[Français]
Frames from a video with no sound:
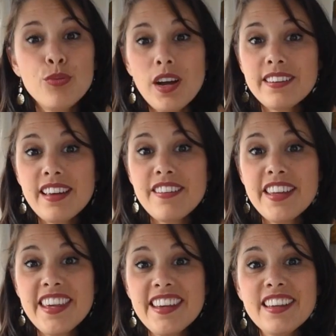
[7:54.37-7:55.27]
Pouvoir
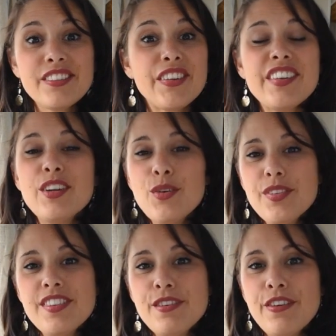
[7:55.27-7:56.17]
travailler dans des
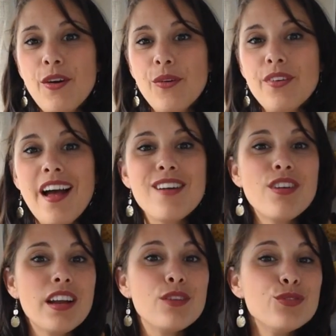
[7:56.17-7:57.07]
lieux différents,
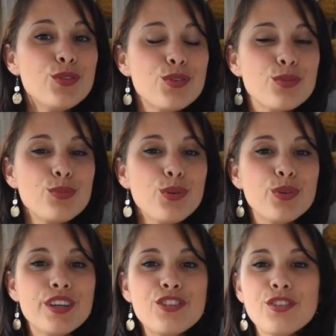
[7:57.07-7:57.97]
avoir la vue de son
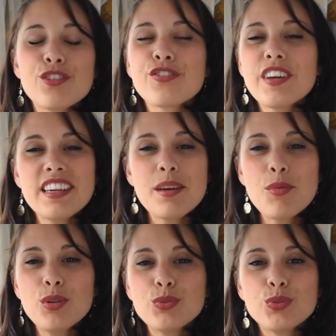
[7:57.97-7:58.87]
bureau qui change
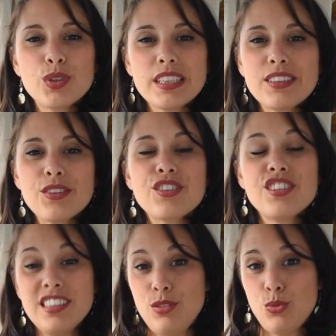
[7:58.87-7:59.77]
fréquemment tout en étant
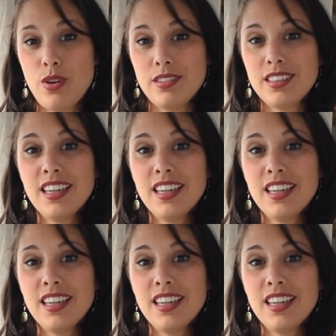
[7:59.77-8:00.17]
chez soi.